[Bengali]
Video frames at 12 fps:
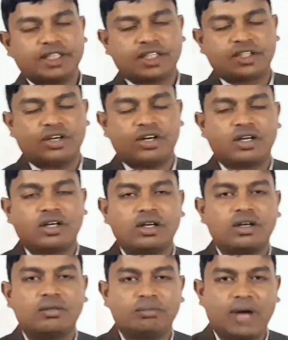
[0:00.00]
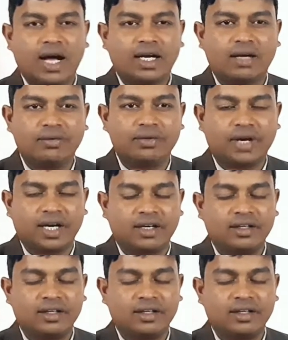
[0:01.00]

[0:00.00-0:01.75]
শিক্ষক বাংলা বিভাগ